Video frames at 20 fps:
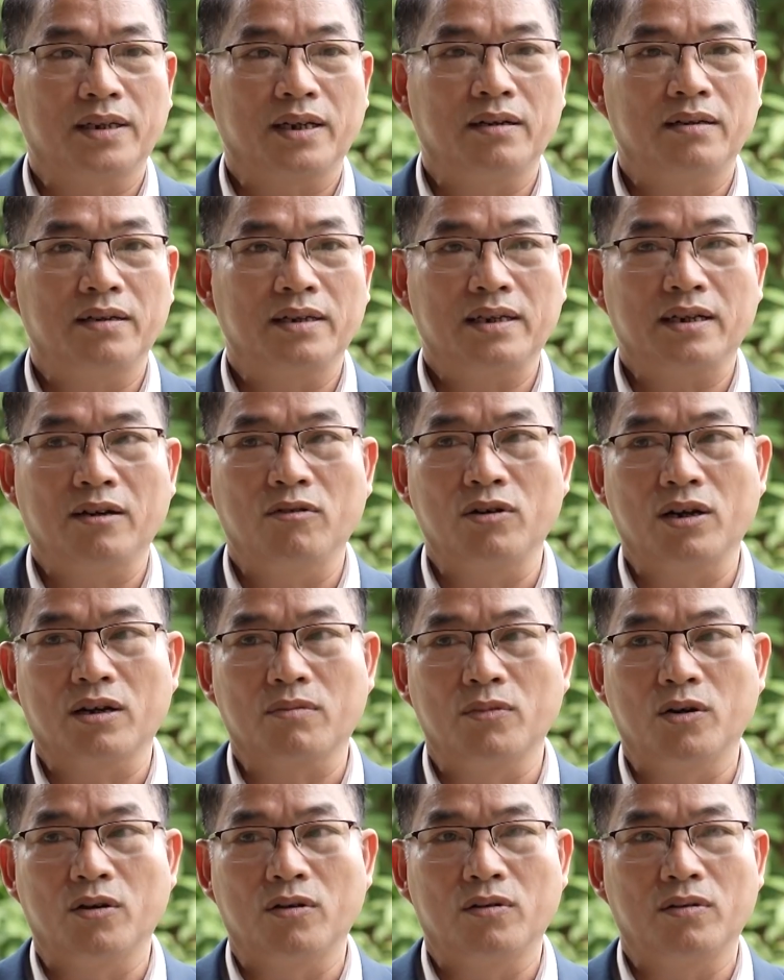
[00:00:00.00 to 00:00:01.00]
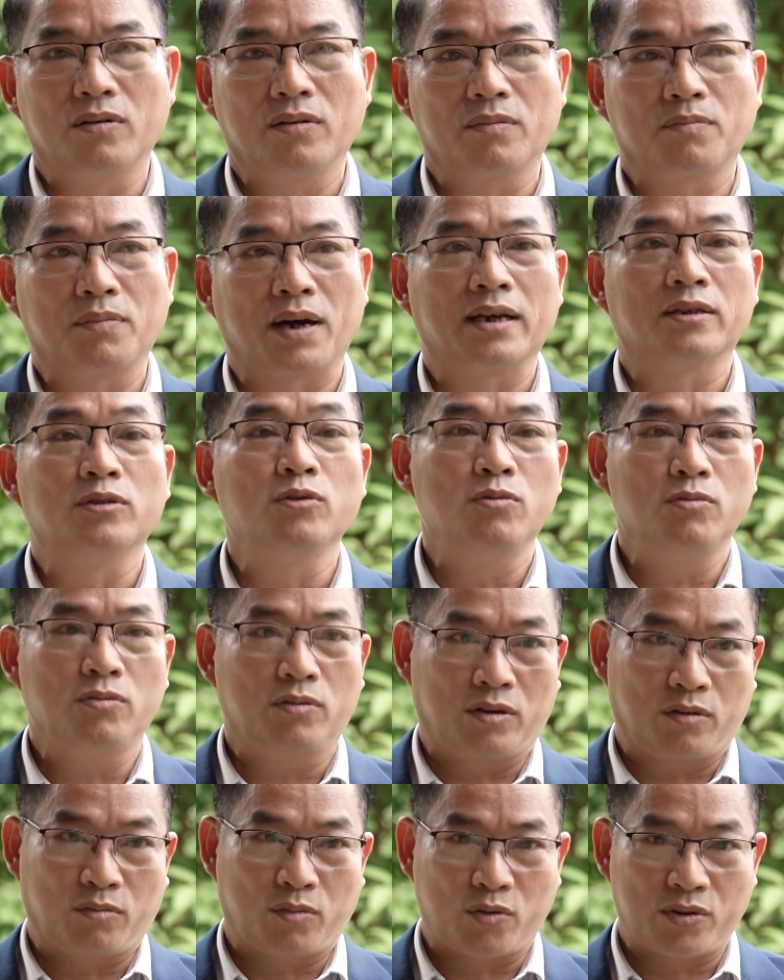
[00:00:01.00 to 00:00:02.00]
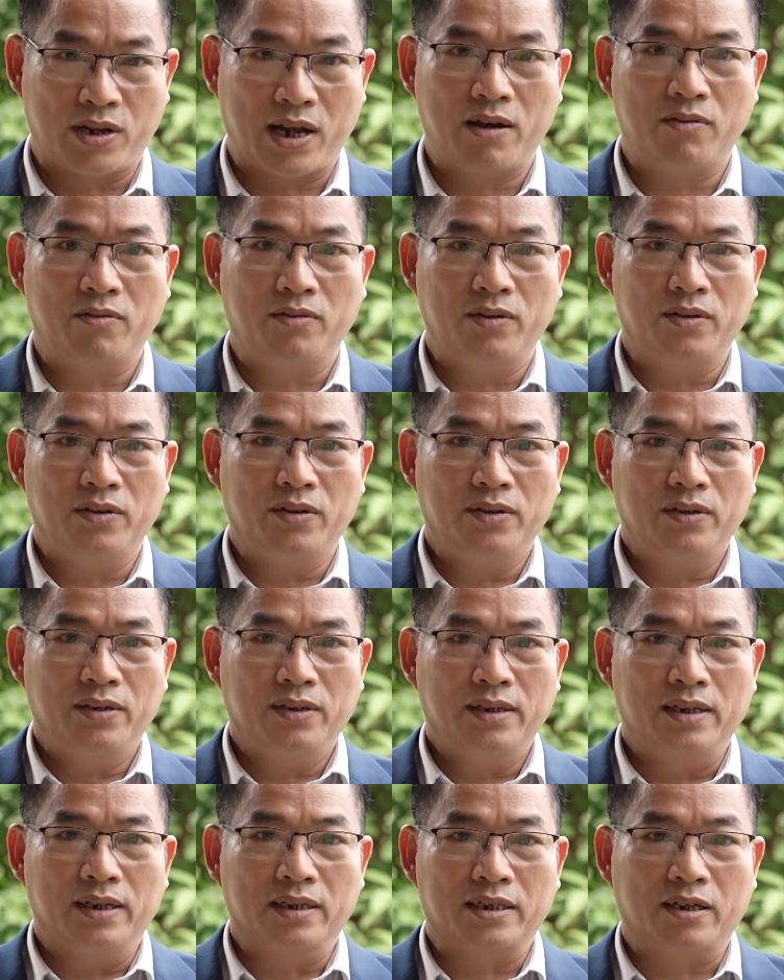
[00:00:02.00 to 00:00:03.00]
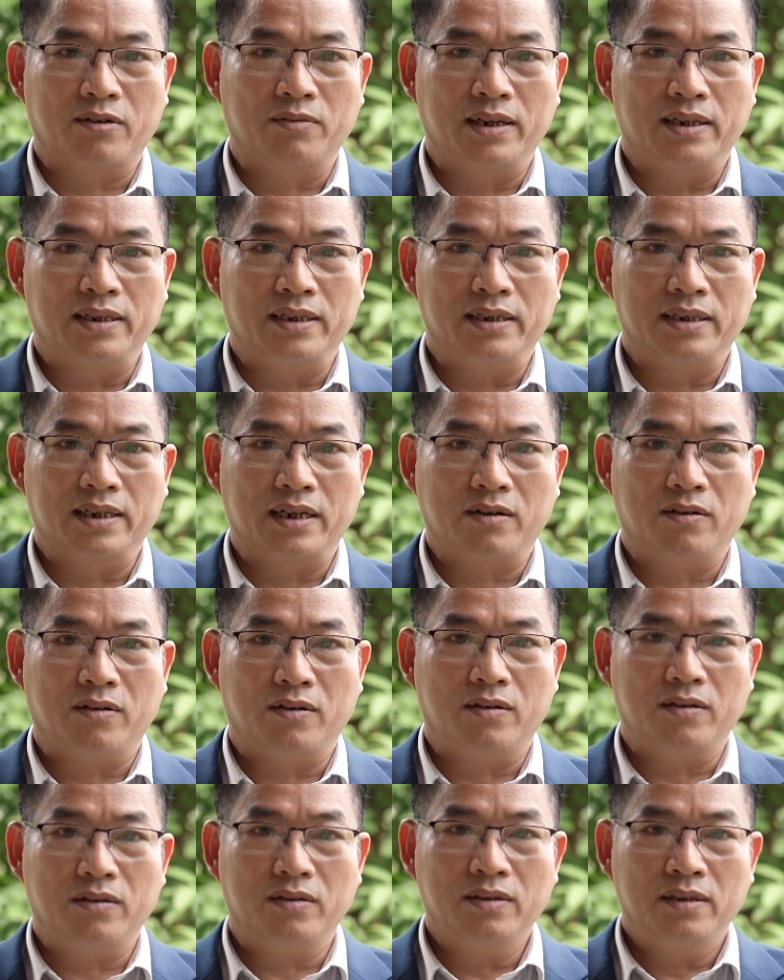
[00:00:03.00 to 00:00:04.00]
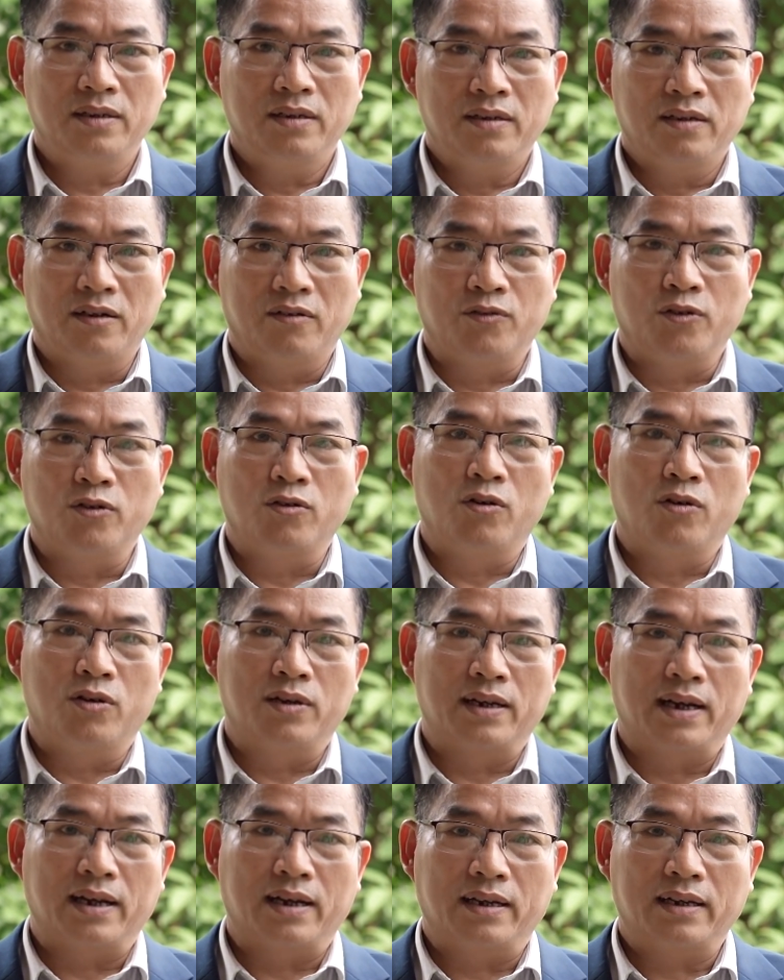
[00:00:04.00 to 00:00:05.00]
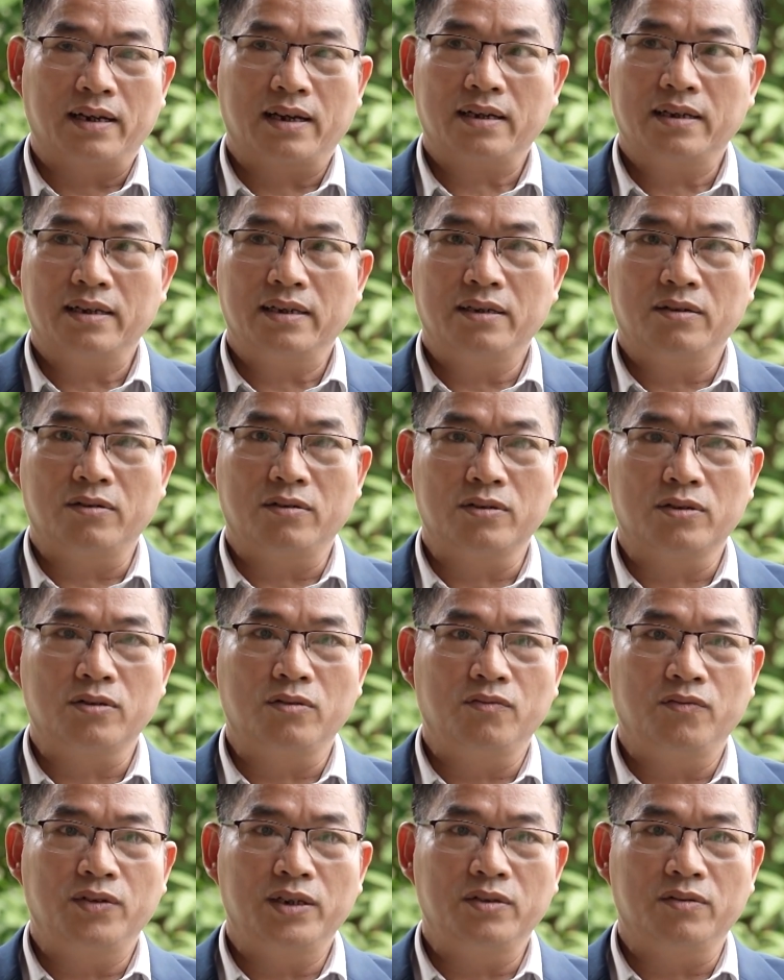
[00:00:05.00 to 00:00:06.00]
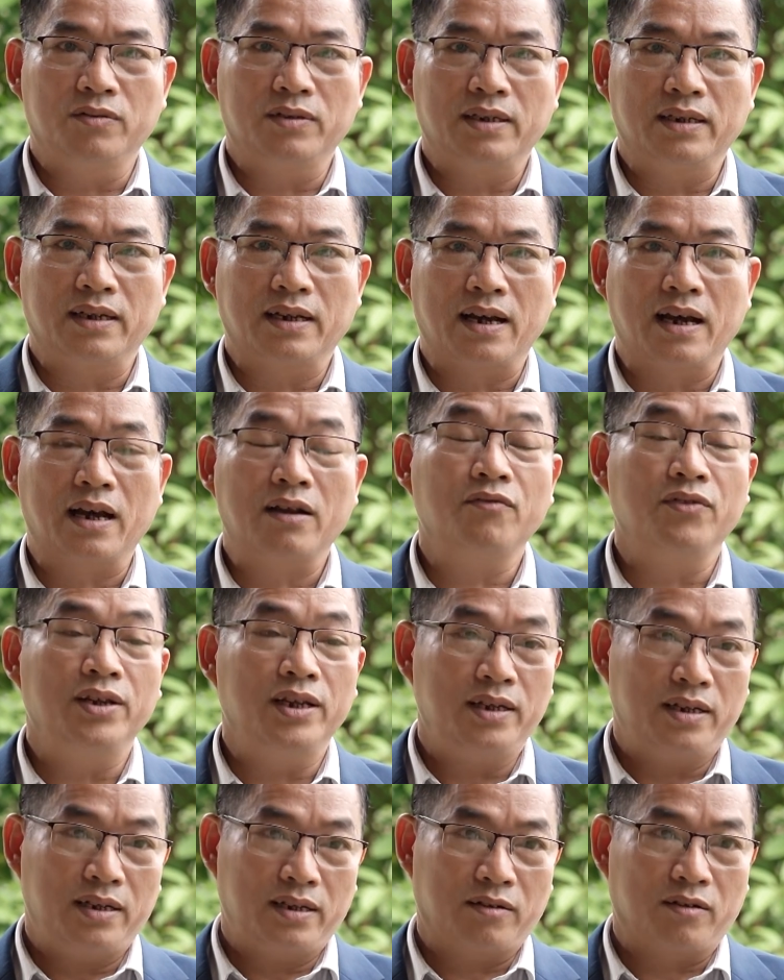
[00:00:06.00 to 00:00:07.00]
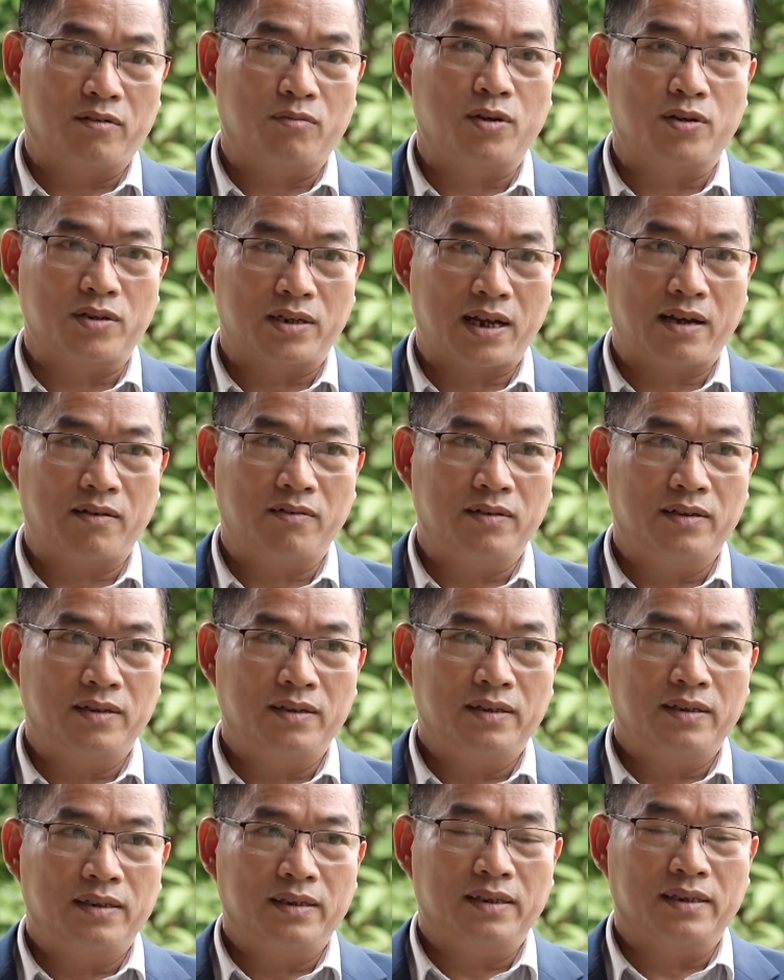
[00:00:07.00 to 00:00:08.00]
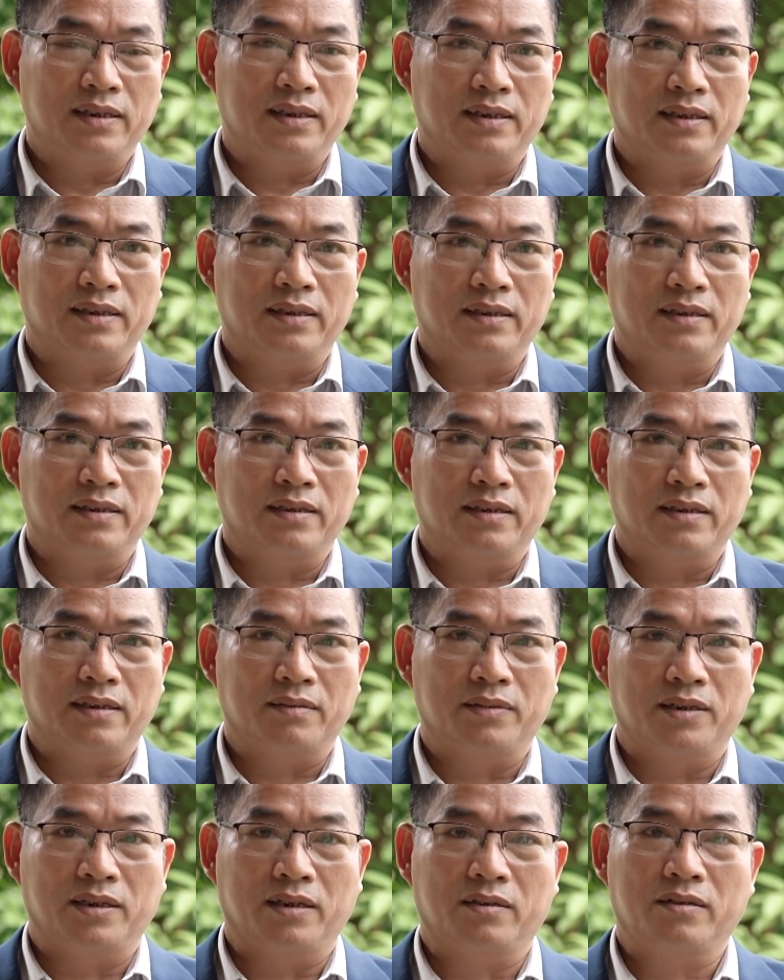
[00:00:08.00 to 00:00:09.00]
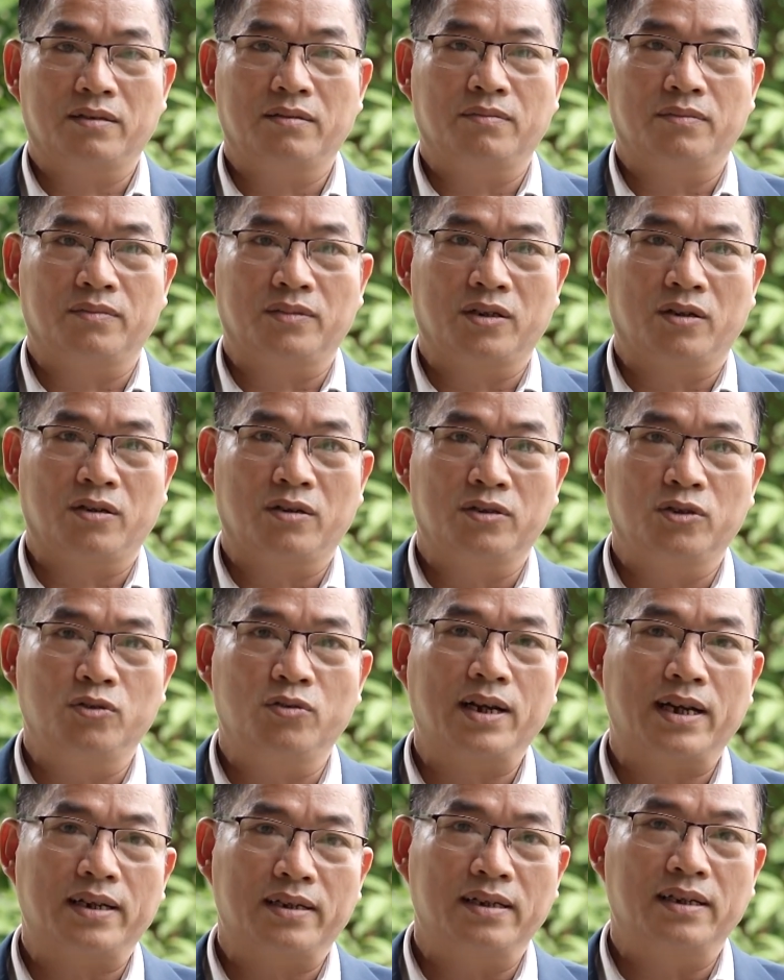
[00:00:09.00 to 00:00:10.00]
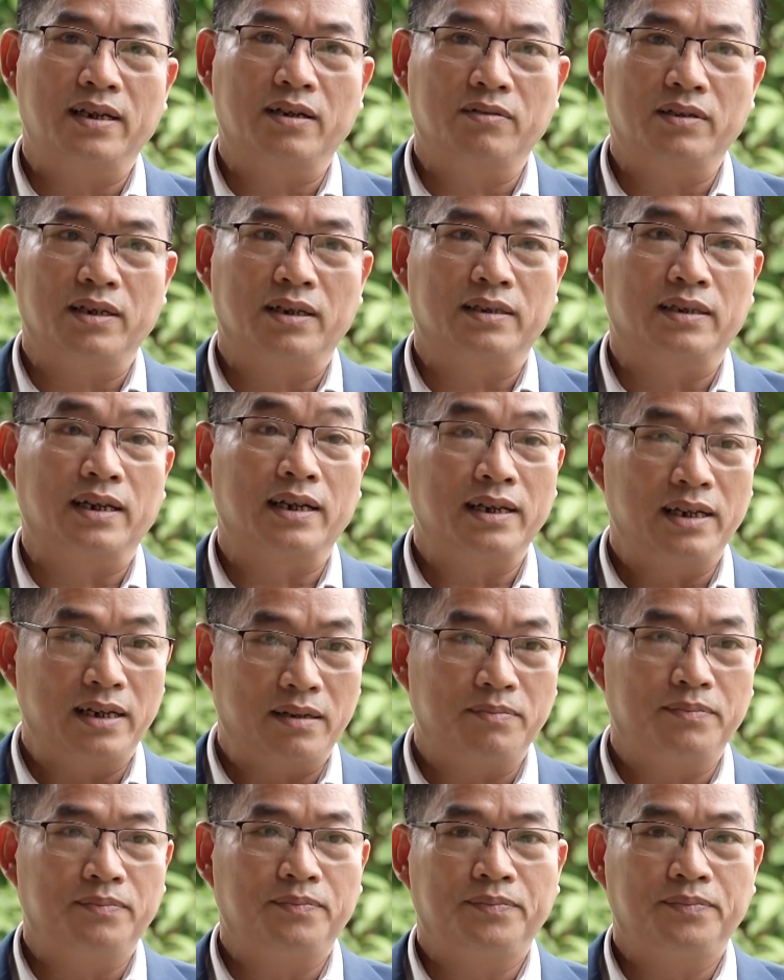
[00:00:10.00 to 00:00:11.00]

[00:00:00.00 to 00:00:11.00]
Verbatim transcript: cái câu lạc bộ bả dung của đồng bào giao sau này thì sẽ có phục hồi lại các cái nội dung ví dụ như là hát ví đồng bào giao để cho du khách đến đây có thể trải nghiệm